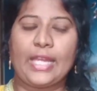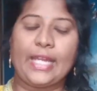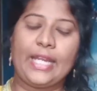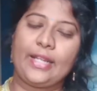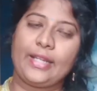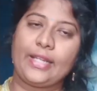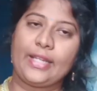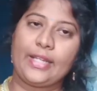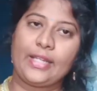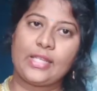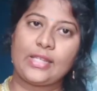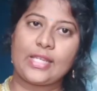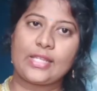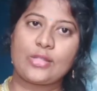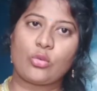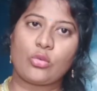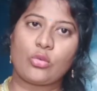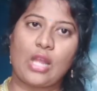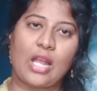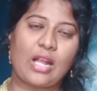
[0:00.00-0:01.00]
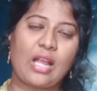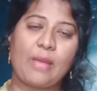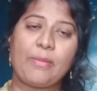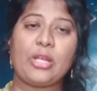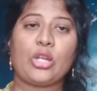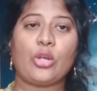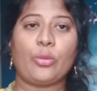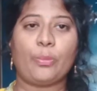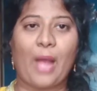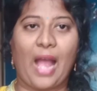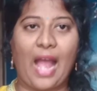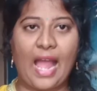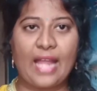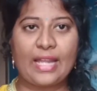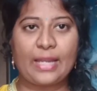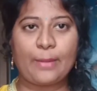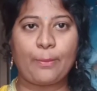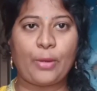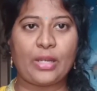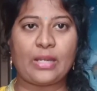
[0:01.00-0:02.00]
ఈ డ్రింక్ని తీసుకున్నాక మీకు
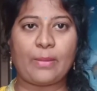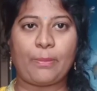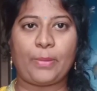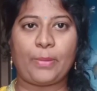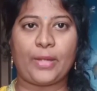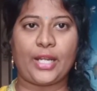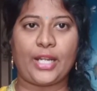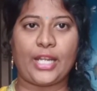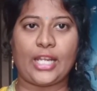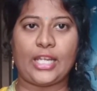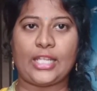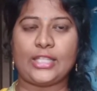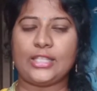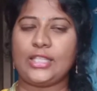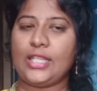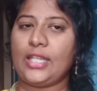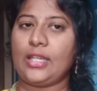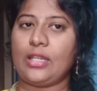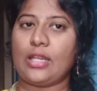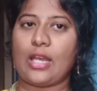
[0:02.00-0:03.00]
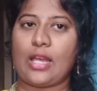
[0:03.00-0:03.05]
ఆగిపోయిన పీరియడ్ అనేది